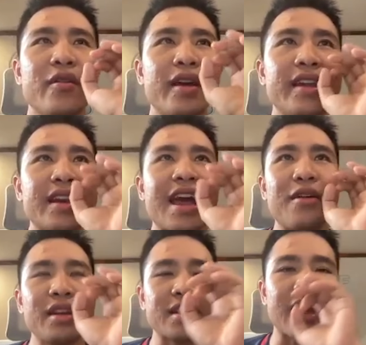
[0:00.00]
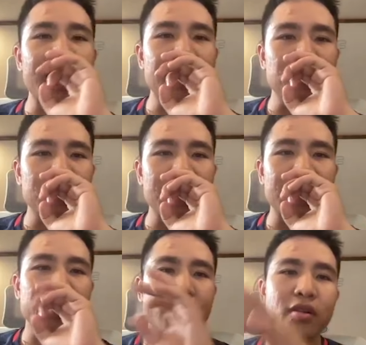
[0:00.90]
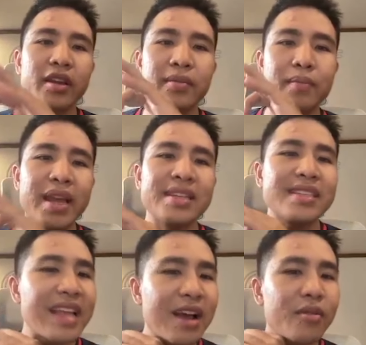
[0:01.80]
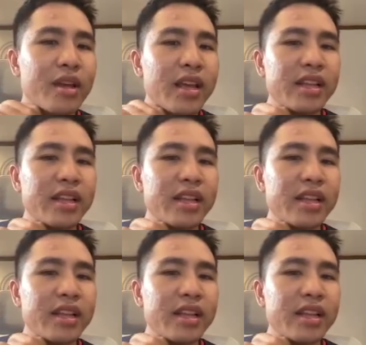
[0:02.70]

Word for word: loại hình DAO hiện tại đầu tiên là token based DAO